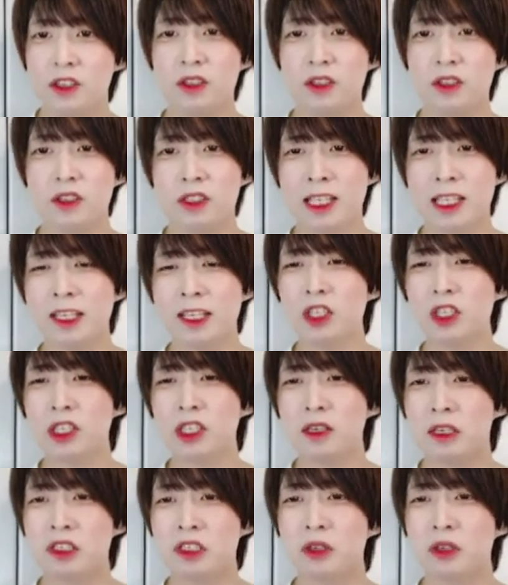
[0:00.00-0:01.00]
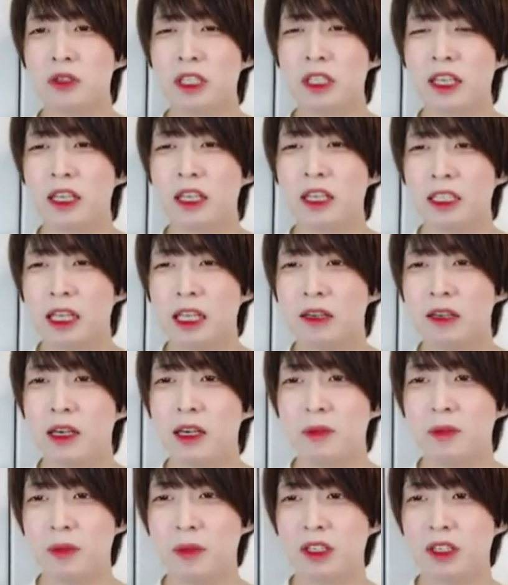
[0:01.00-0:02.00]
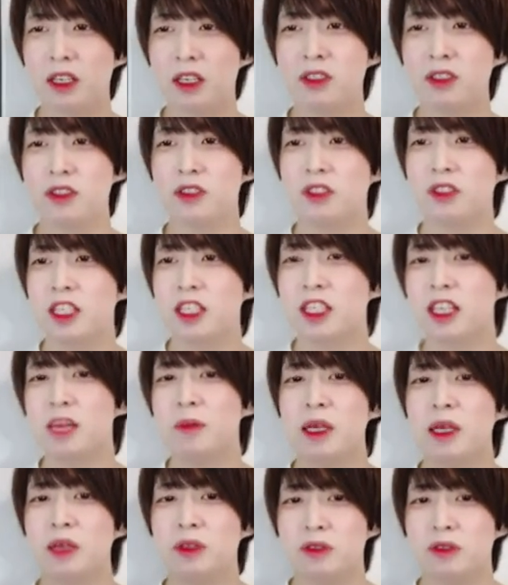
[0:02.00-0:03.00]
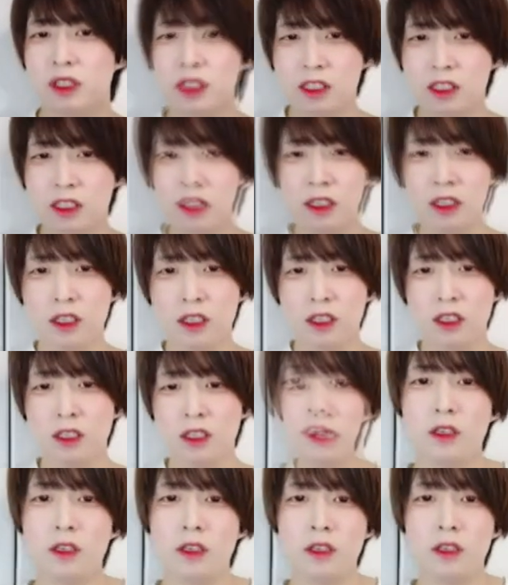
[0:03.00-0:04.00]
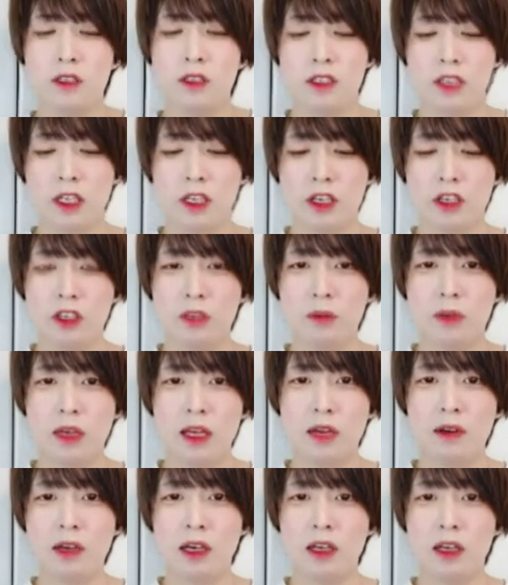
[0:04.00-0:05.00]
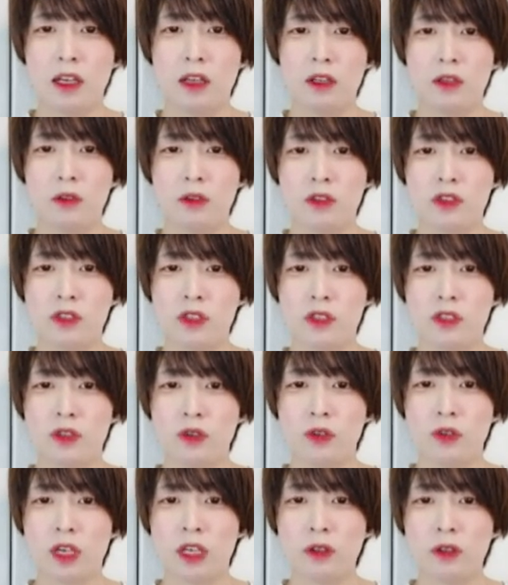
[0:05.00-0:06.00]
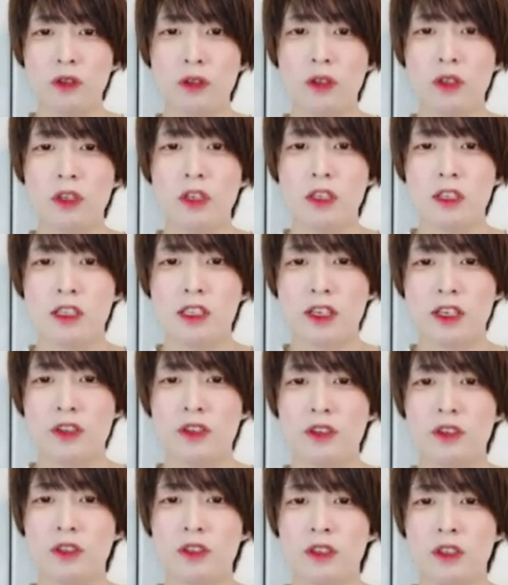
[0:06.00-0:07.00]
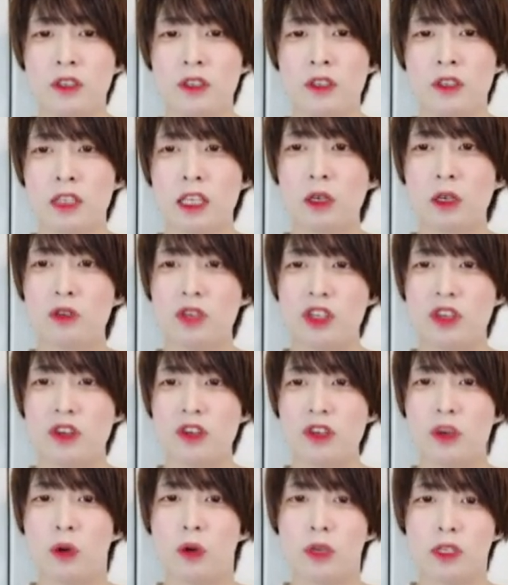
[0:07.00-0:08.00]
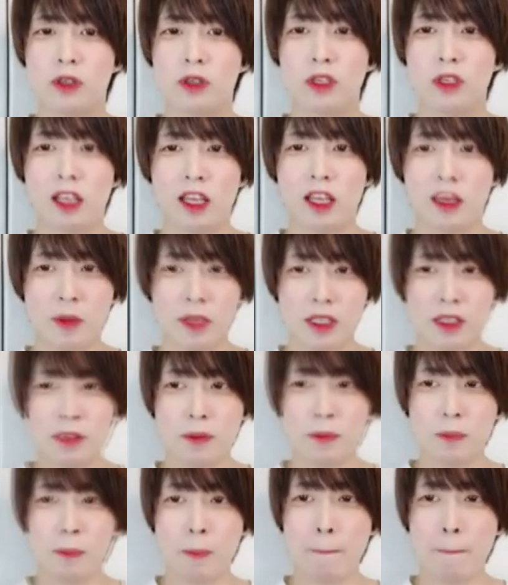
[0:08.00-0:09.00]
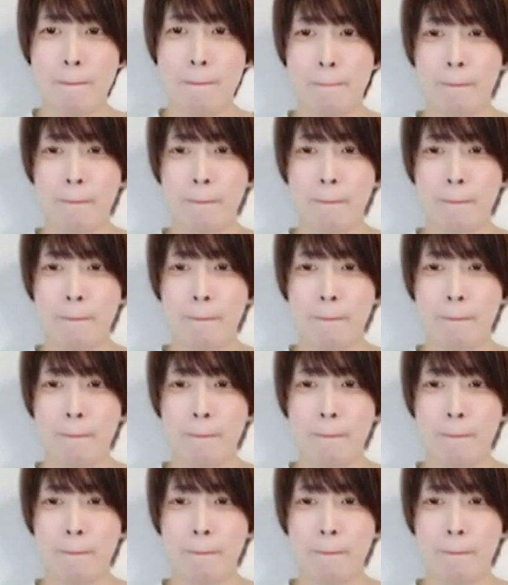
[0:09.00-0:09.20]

スティックとしては取得できる値は、ベクター2、二次元ベクトルです。スティックの場合は、えっと、上下と左右、結構自由に動かすことができます。